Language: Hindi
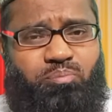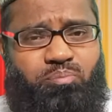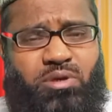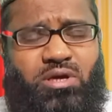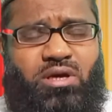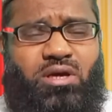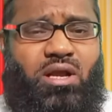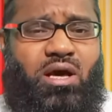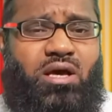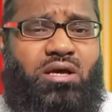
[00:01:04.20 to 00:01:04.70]

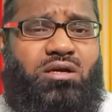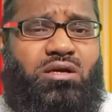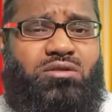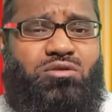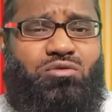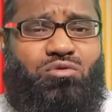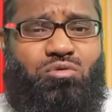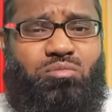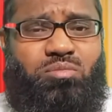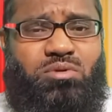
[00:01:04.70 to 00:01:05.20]
बेल
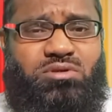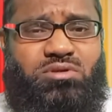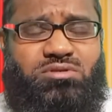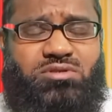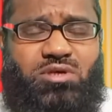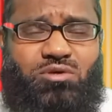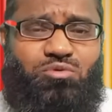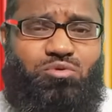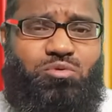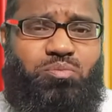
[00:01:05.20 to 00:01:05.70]
आइकन को भी
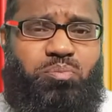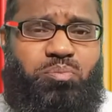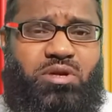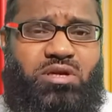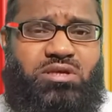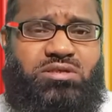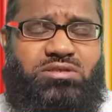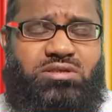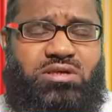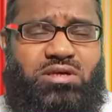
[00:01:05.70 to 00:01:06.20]
ज़रूर
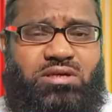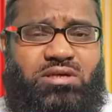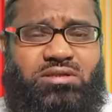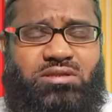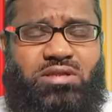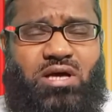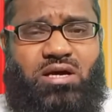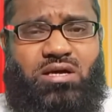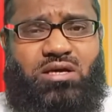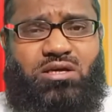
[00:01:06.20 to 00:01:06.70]
प्रेस करें
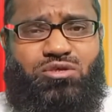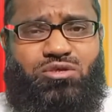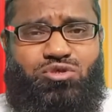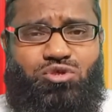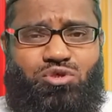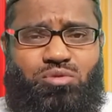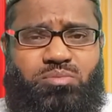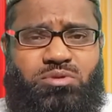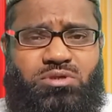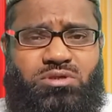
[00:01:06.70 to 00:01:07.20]
ताकि
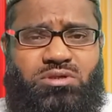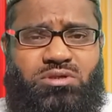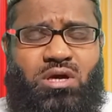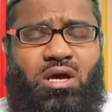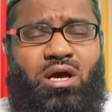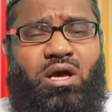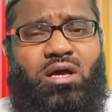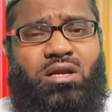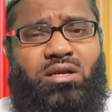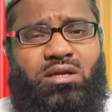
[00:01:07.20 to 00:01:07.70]
जो भी
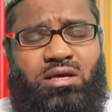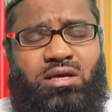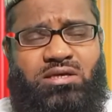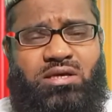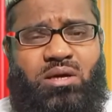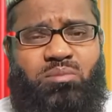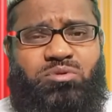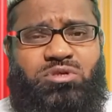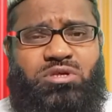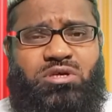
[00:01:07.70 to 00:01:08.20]
नई
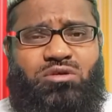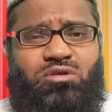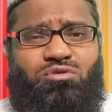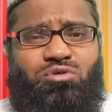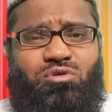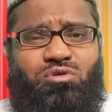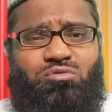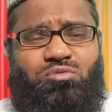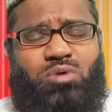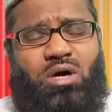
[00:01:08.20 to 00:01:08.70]
अपडेट
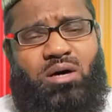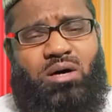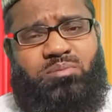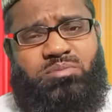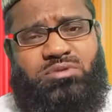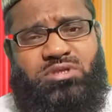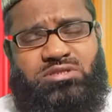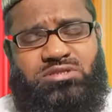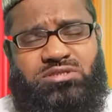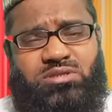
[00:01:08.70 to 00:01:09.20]
हो वह
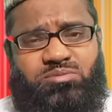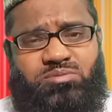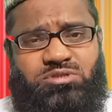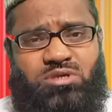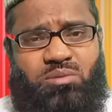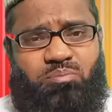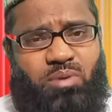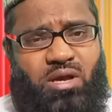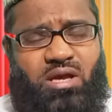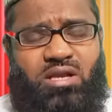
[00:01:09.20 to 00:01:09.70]
आप तक
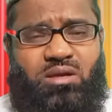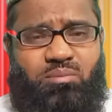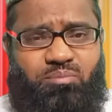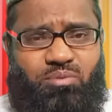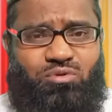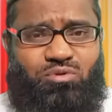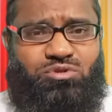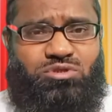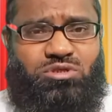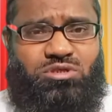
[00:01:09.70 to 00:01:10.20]
सबसे पहले
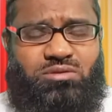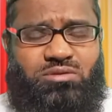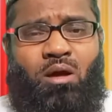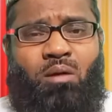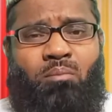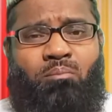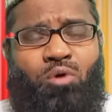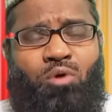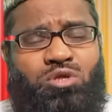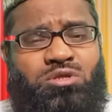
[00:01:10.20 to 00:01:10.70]
पहुँचे
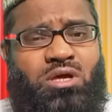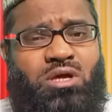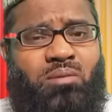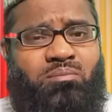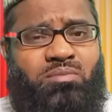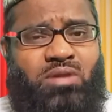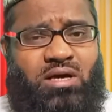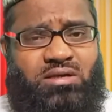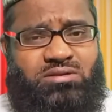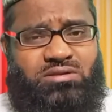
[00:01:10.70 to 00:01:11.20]
मोहतरम
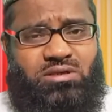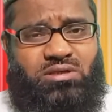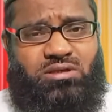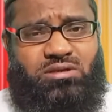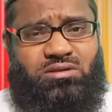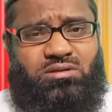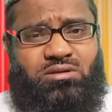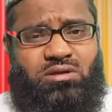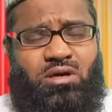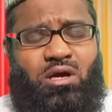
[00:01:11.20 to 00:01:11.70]

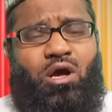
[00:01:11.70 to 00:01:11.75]
नाजरीन